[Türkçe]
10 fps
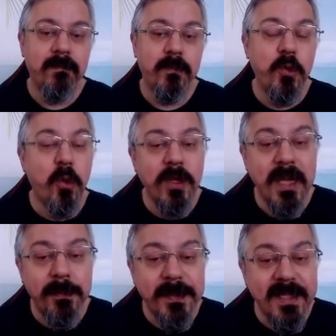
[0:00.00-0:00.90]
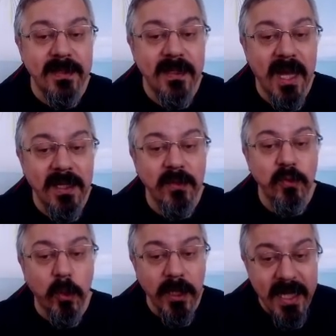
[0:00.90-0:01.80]
Yon yapısından
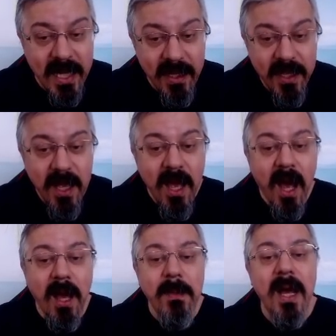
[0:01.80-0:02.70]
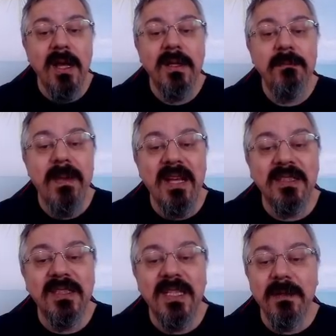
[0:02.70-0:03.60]
dolayı. Ama
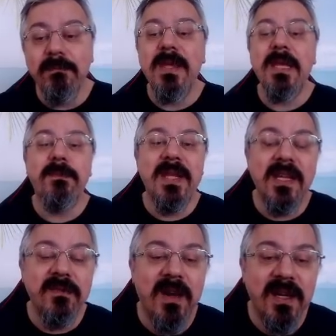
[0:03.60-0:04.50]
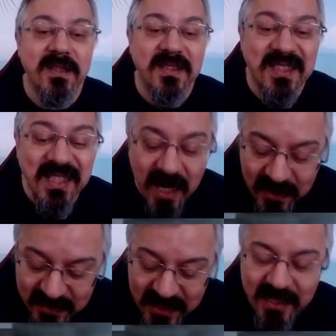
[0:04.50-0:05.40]
beyazların bir planı var.
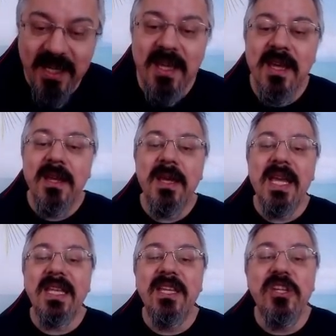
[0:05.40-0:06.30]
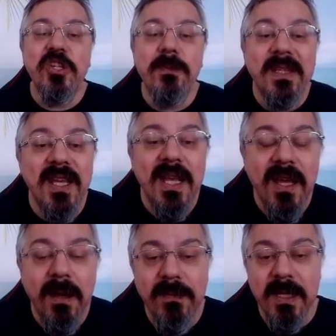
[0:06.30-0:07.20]
Taktik e, girişime
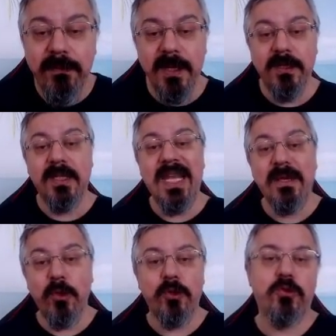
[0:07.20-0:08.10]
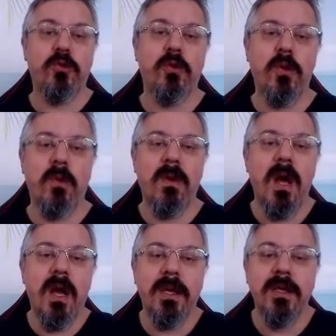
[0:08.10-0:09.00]
dayanan bir planı. G4 sürüyor
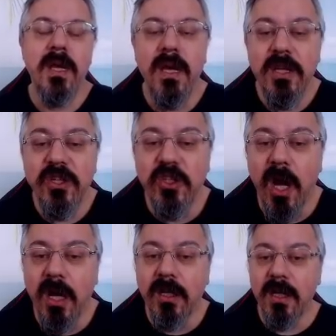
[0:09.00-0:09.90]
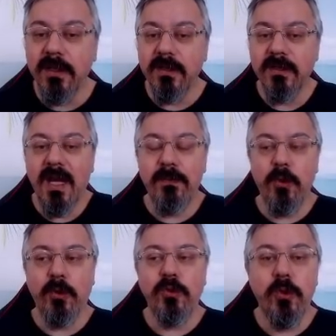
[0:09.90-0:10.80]
vay. Şah kanadından
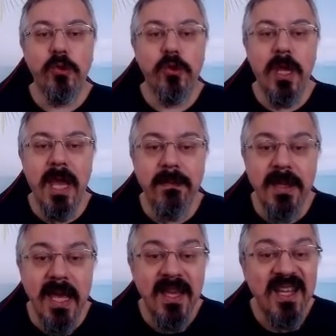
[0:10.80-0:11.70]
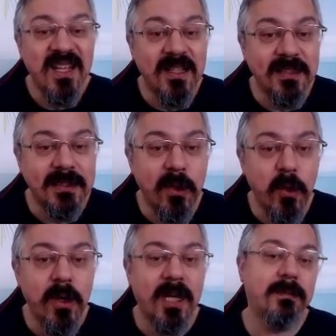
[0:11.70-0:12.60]
piyon sürüşü hem de kısa
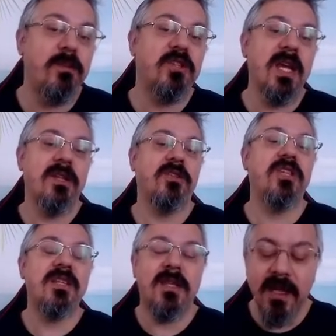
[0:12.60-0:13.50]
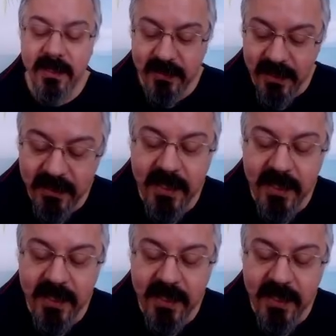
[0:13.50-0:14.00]
rok atmışken cesaret ister.